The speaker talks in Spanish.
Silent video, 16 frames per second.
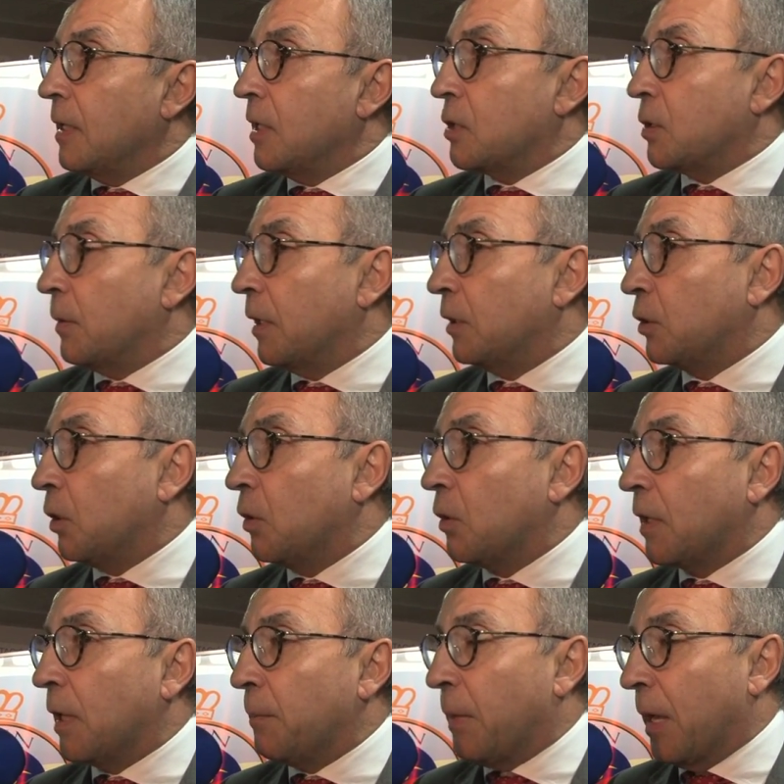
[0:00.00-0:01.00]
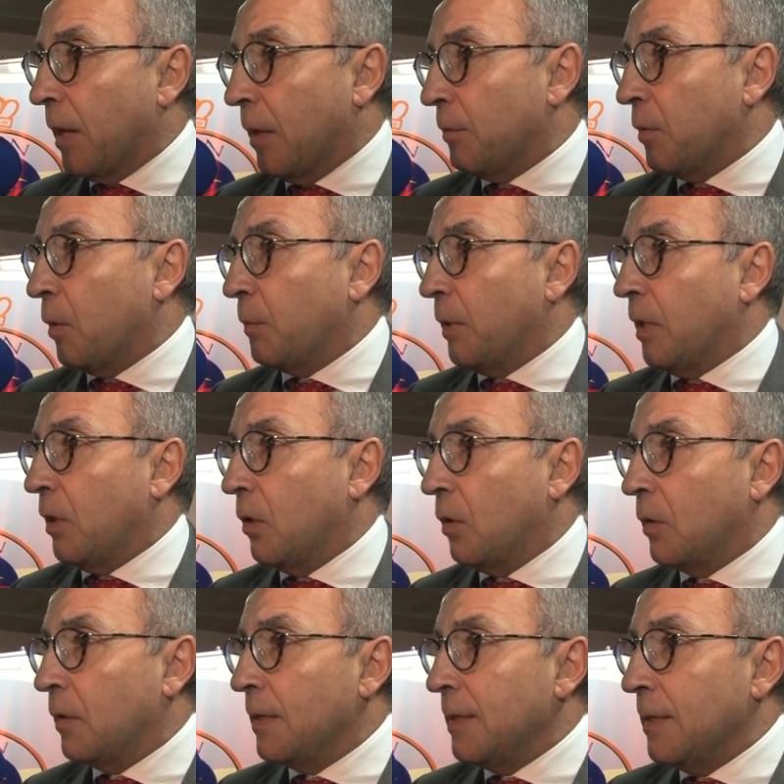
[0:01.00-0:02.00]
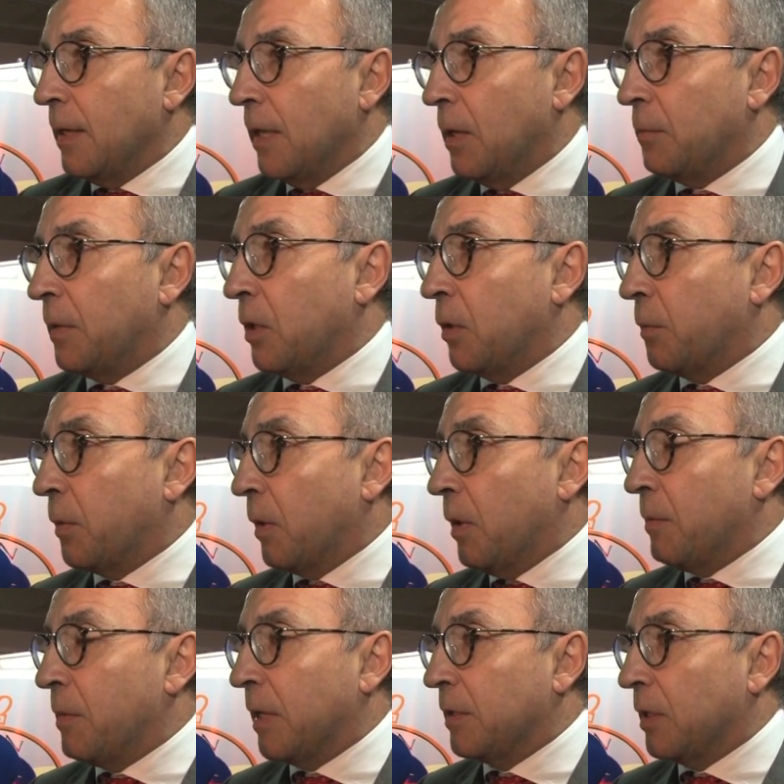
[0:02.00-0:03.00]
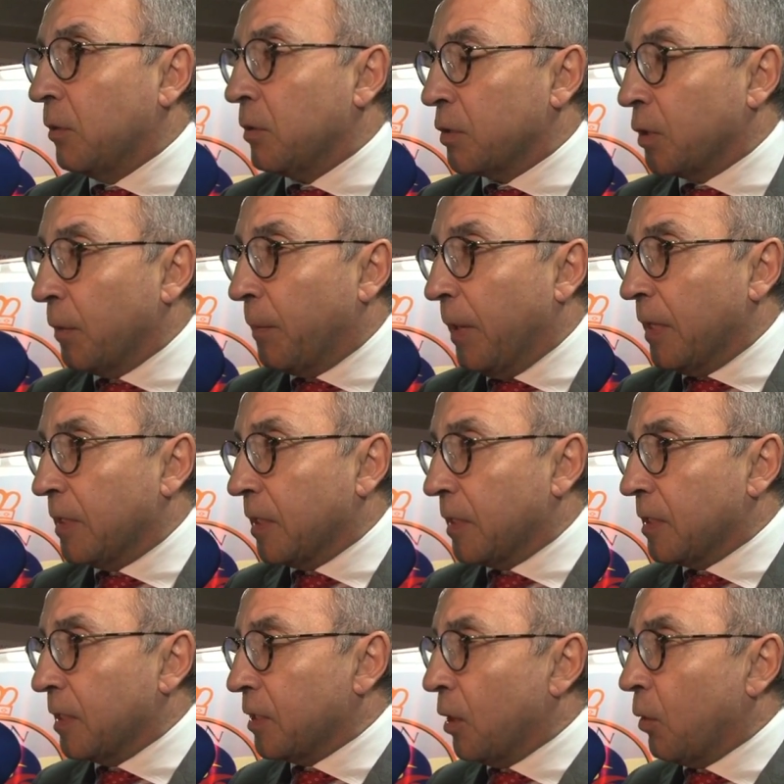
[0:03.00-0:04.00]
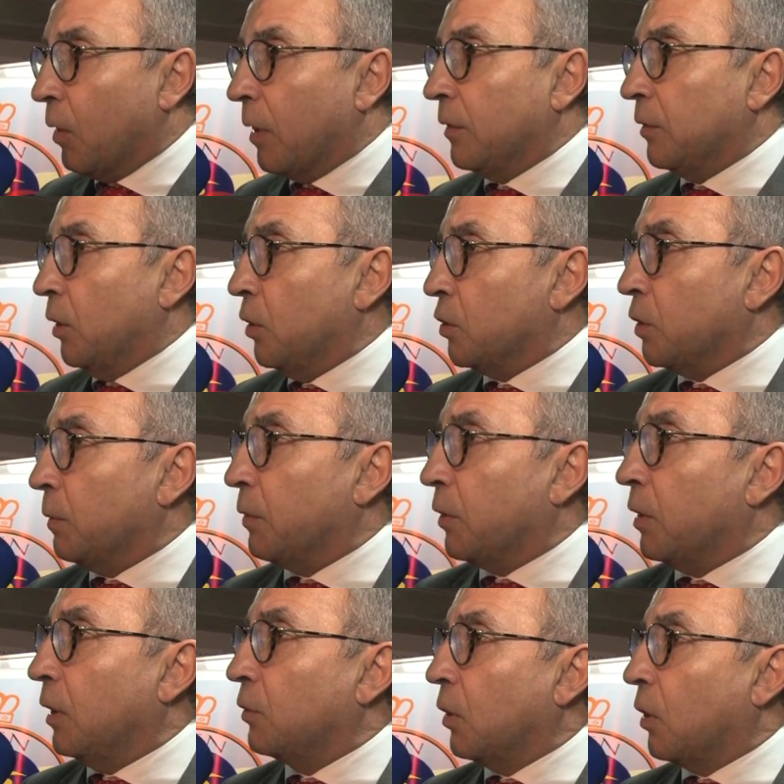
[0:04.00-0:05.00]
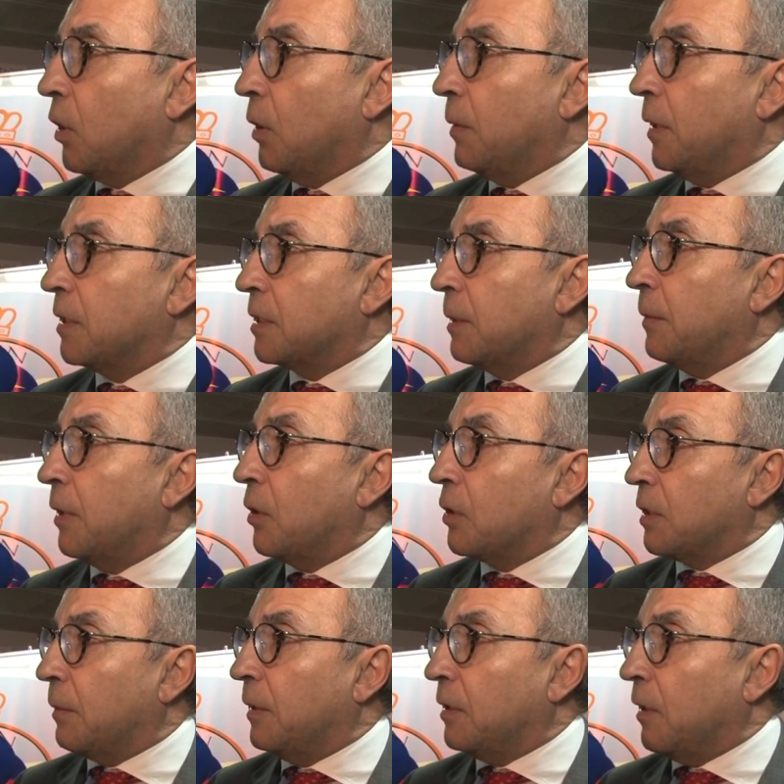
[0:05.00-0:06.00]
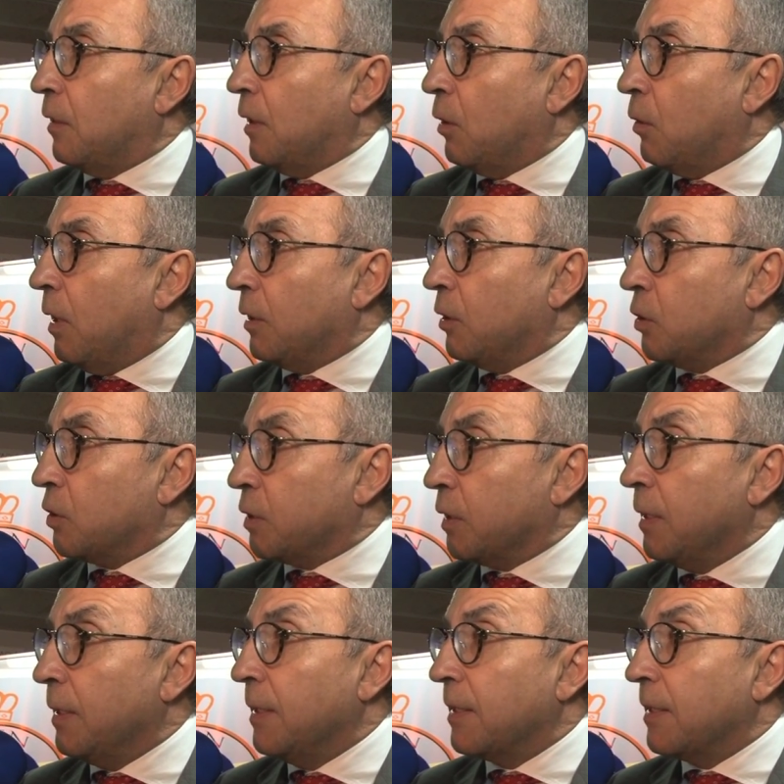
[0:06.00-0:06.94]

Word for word: y sobre todo que para mi opinión el mayor problema que tiene nuestro país es ese 48% de jóvenes de menos de 25 años